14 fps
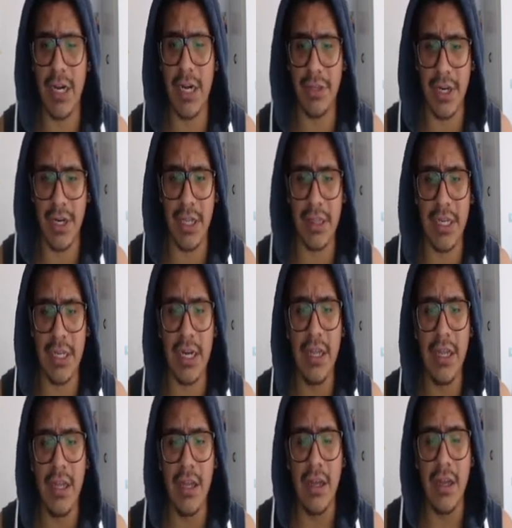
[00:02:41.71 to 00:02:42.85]

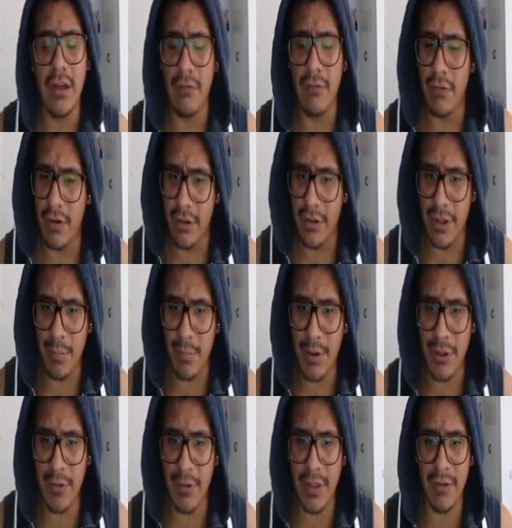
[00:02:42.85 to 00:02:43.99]
semplicemente facendo
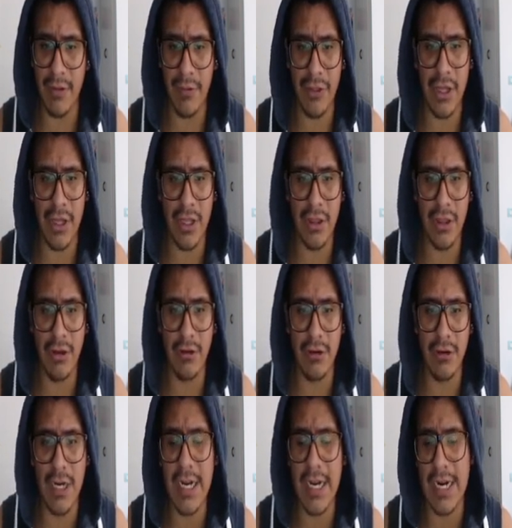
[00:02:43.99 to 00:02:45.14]
cliccando con il tasto
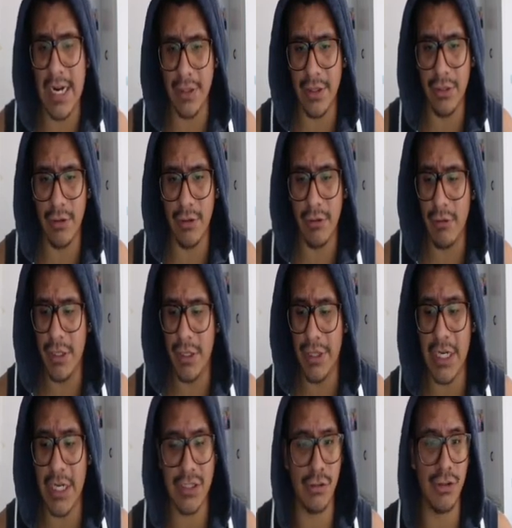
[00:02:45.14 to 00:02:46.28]
sinistro
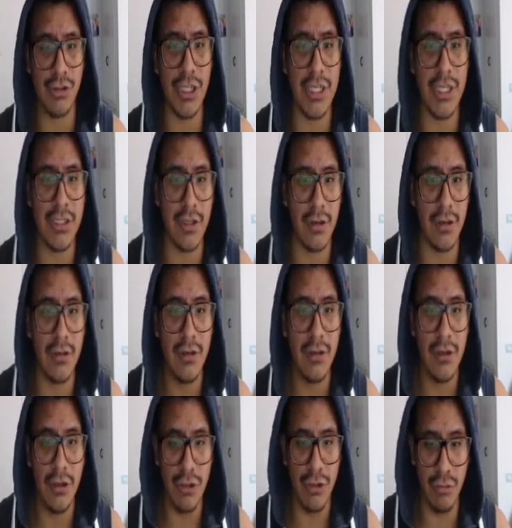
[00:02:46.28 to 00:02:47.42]
sul 30
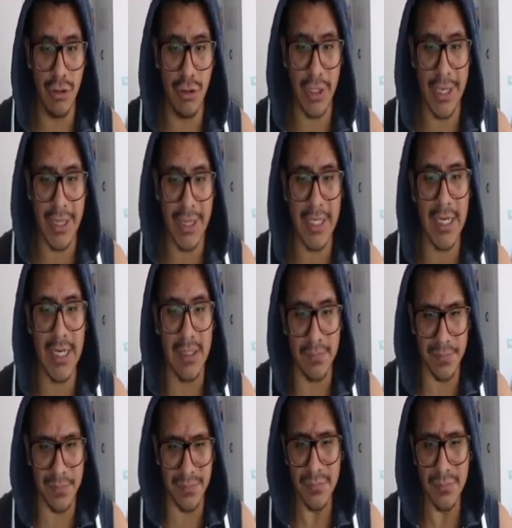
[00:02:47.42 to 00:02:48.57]
in questo
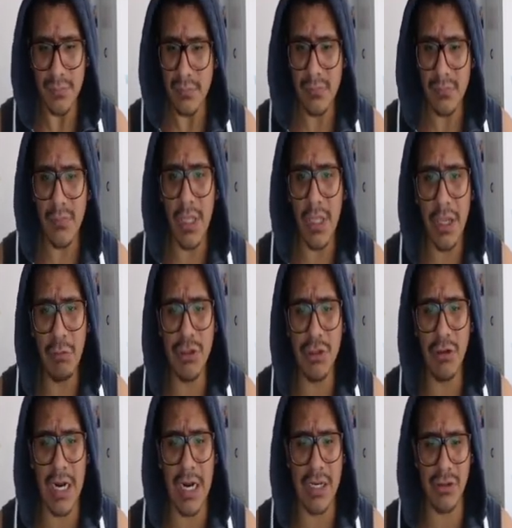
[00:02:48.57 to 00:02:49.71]
caso io ce l'ho già
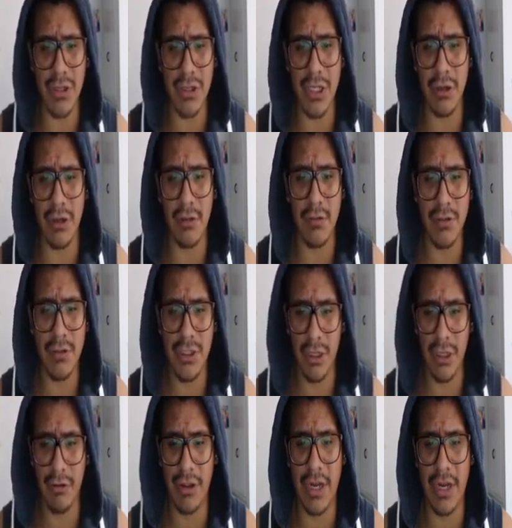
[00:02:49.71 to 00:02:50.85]
c'è scritto you did it